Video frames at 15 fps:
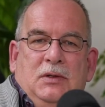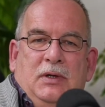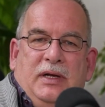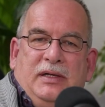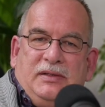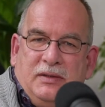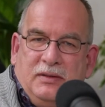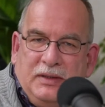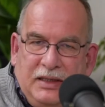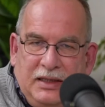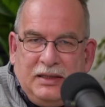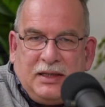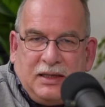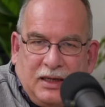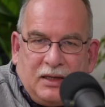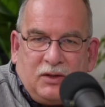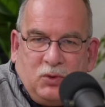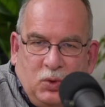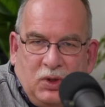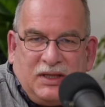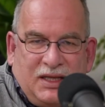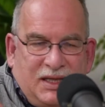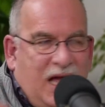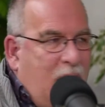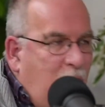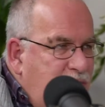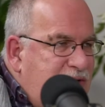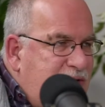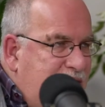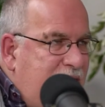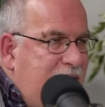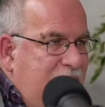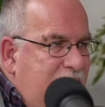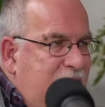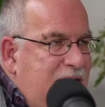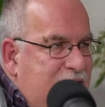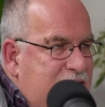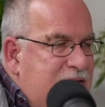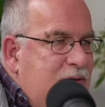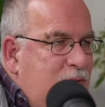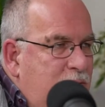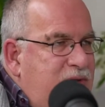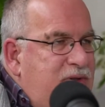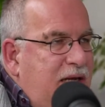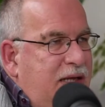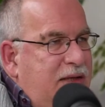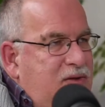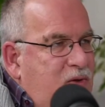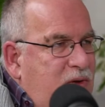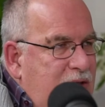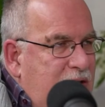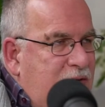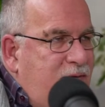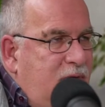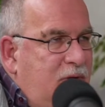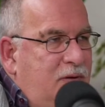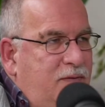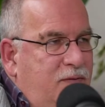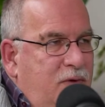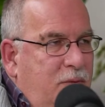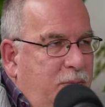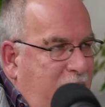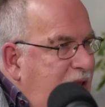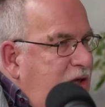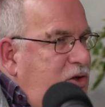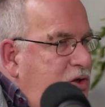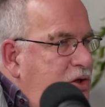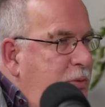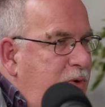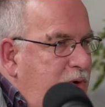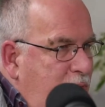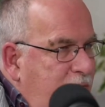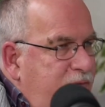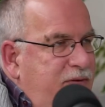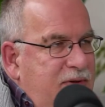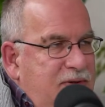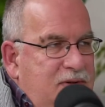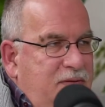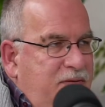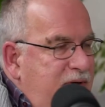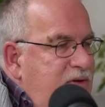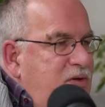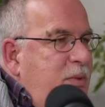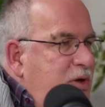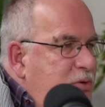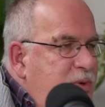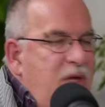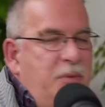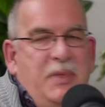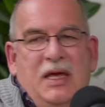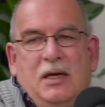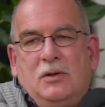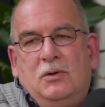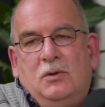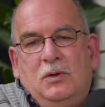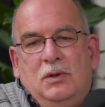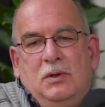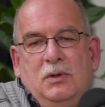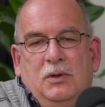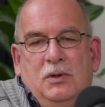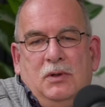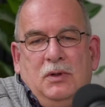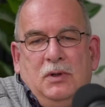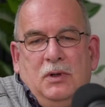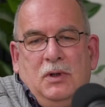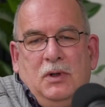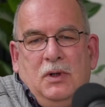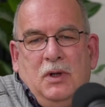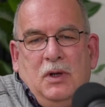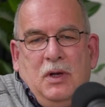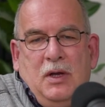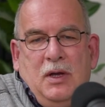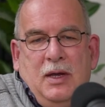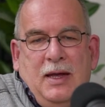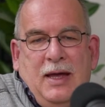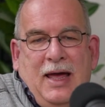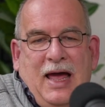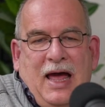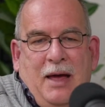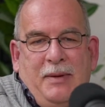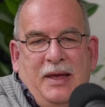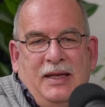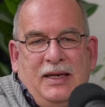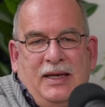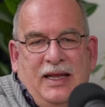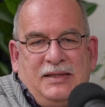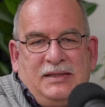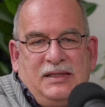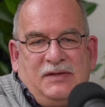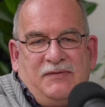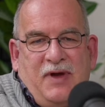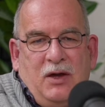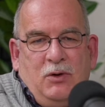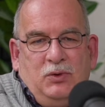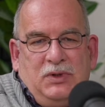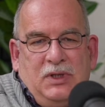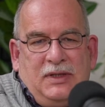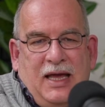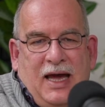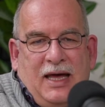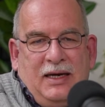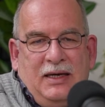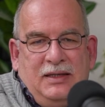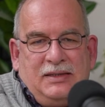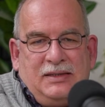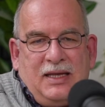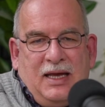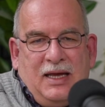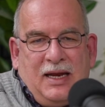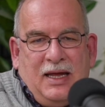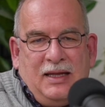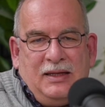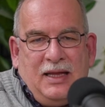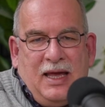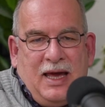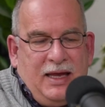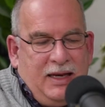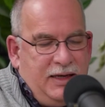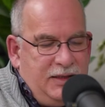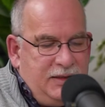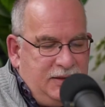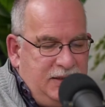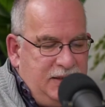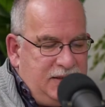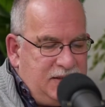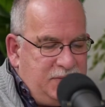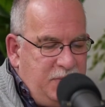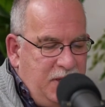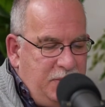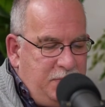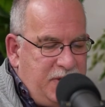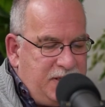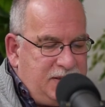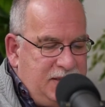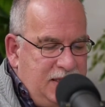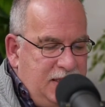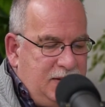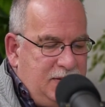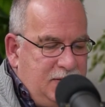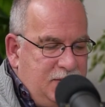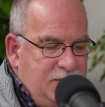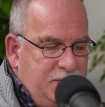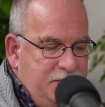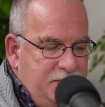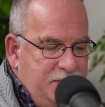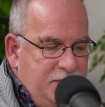also in der Natur dann ausgelesen und selektioniert worden für menschliche Bedürfnisse, wie zum Beispiel der Merkul. Aber in den letzten 200 Jahren ist daran eigentlich nichts mehr passiert.